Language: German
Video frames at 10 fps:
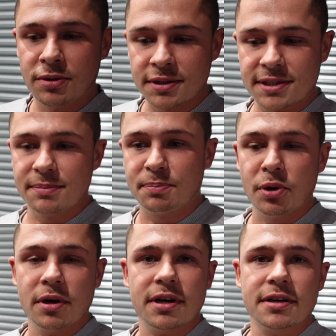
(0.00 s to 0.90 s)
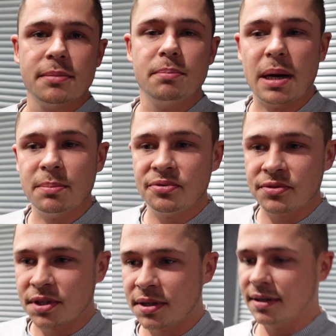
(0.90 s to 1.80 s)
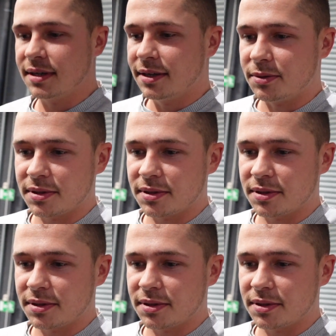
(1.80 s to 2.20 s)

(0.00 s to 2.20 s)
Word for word: kurz einen Burger gemampft.